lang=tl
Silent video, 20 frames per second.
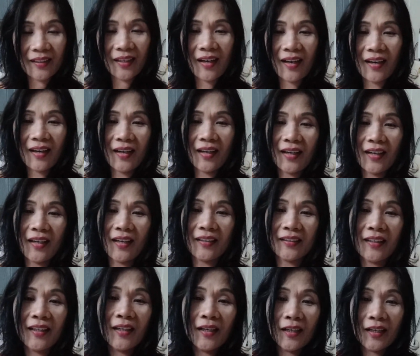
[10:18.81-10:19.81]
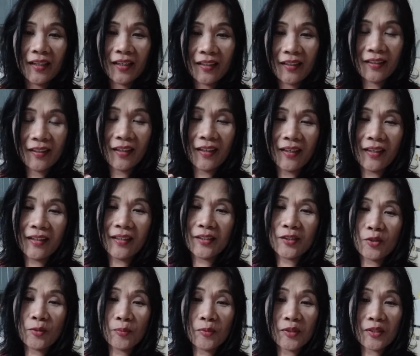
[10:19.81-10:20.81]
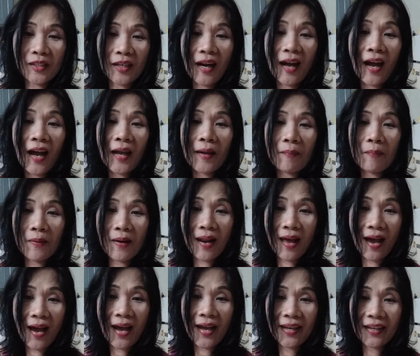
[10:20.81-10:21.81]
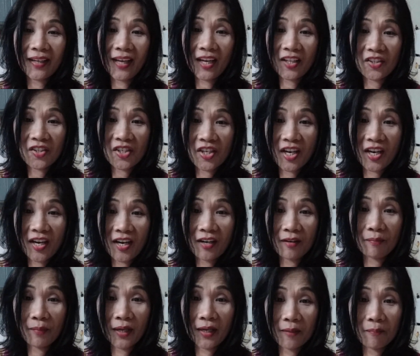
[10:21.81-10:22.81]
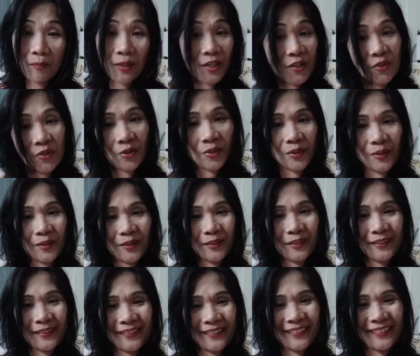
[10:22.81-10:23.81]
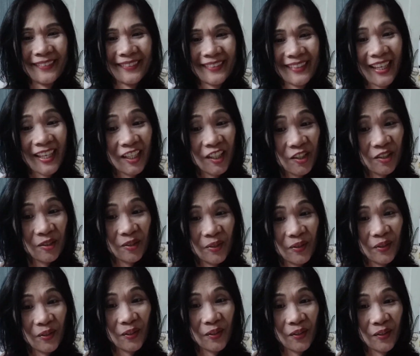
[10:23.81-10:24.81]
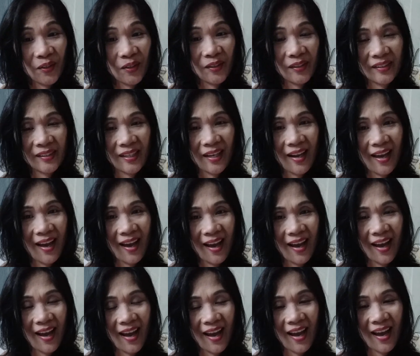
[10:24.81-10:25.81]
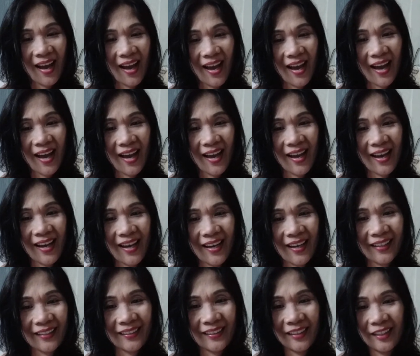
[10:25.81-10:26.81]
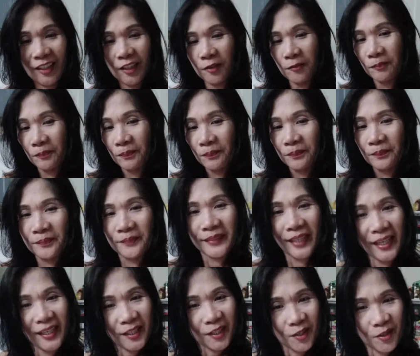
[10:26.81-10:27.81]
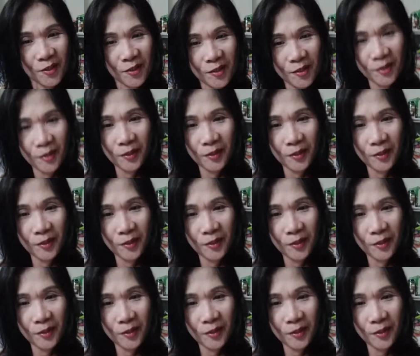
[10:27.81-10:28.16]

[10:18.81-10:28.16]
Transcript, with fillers: At uh, uh, subscribe, like, and share my video. Thank you sa lahat. Thank you.